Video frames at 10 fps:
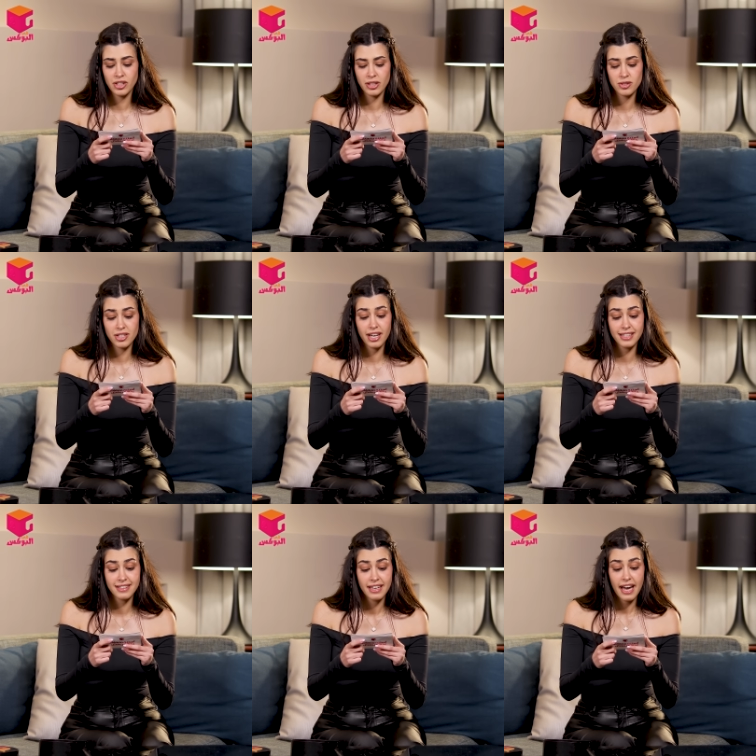
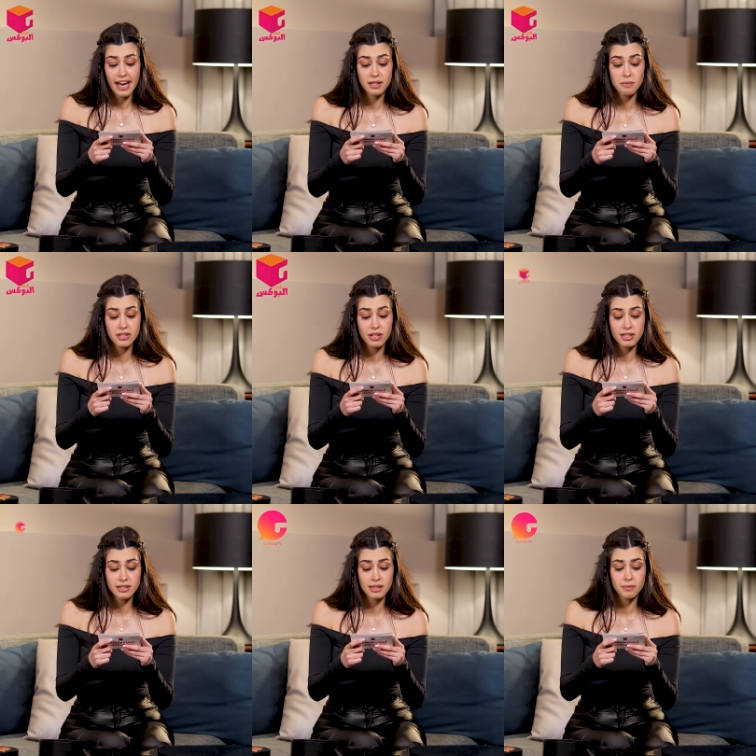الديناصورات حكمت
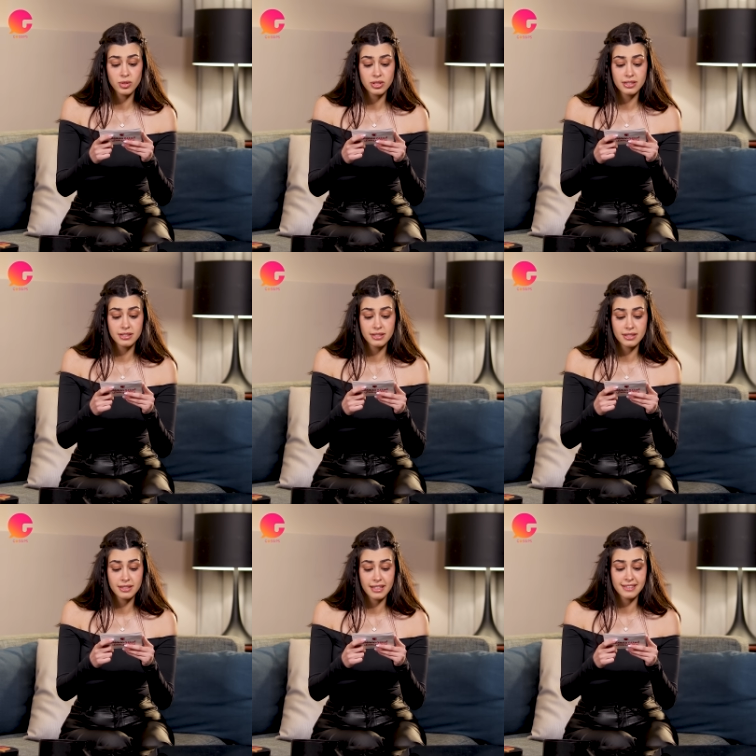الارض
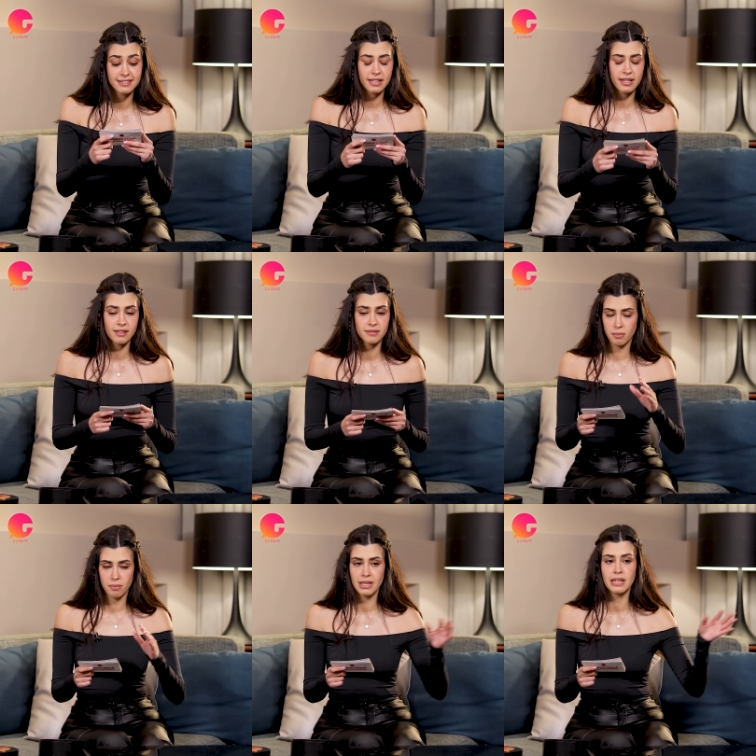لمده قد ايه
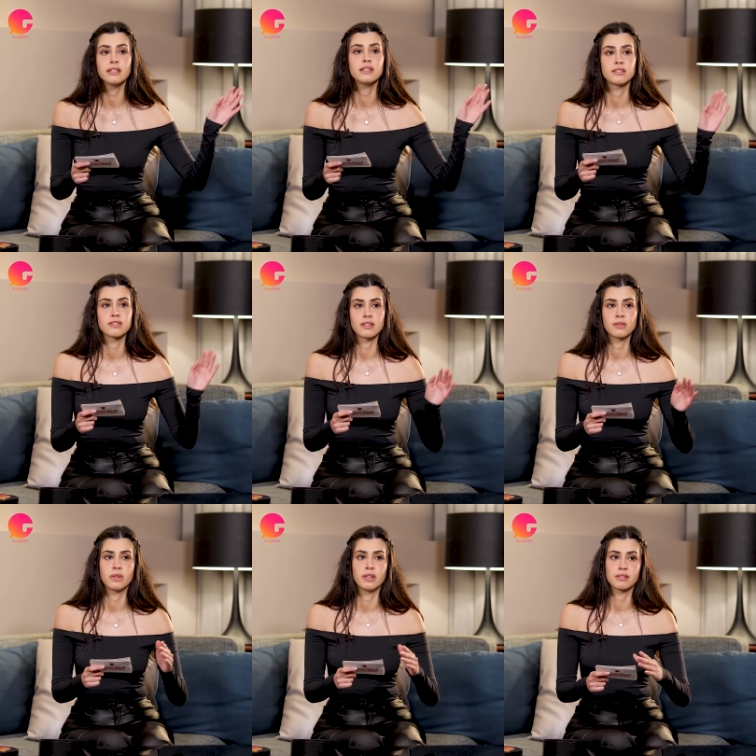ملايين
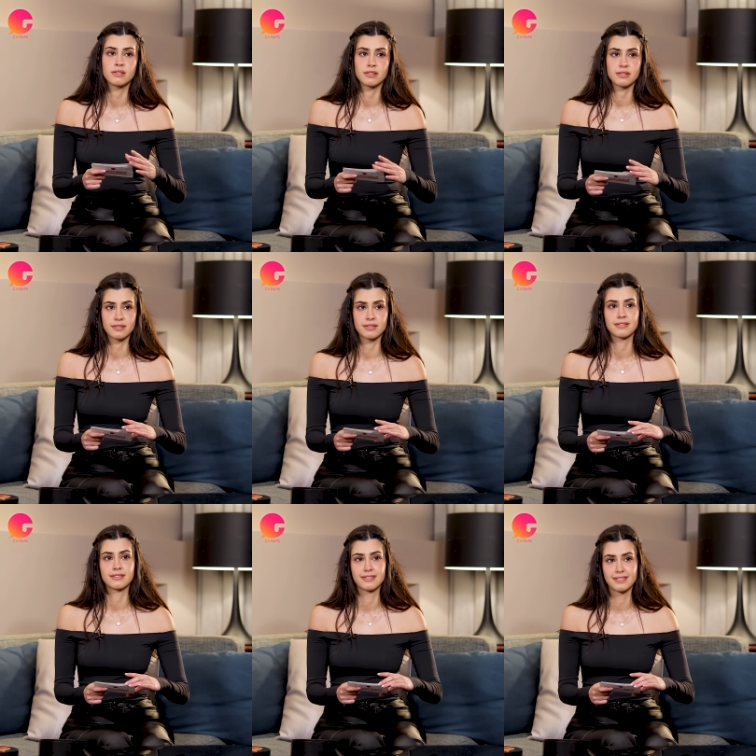السنوات ملايين طب
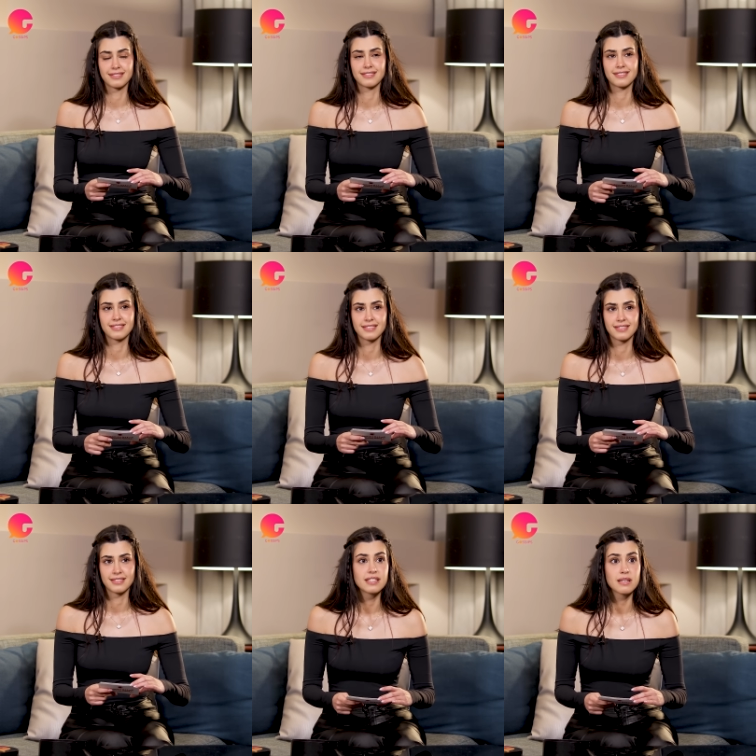كم مليون مثلا
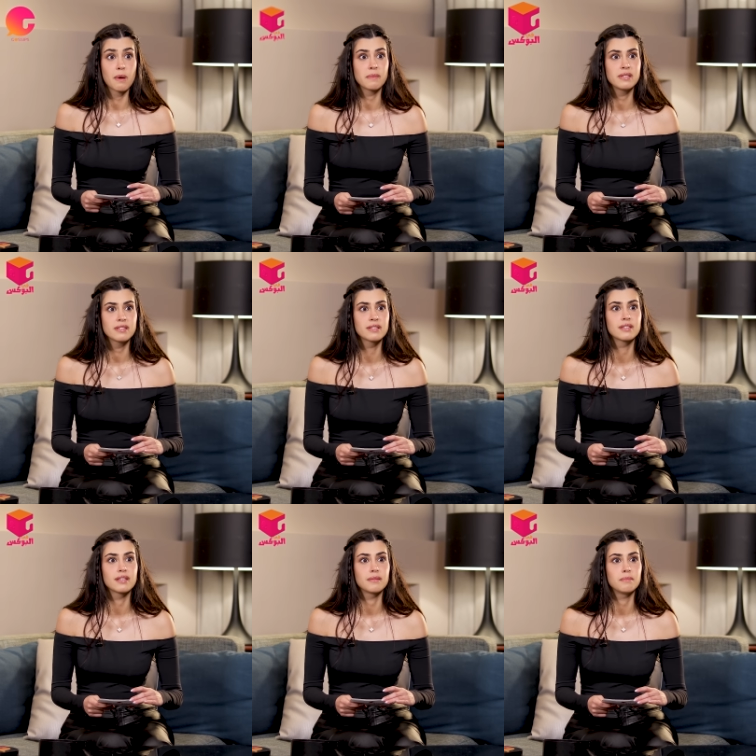700
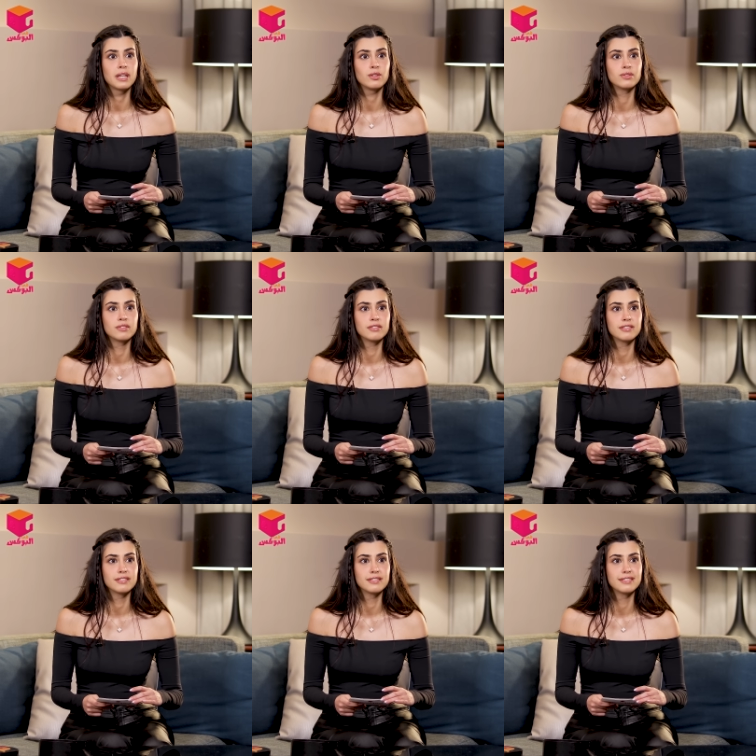مليون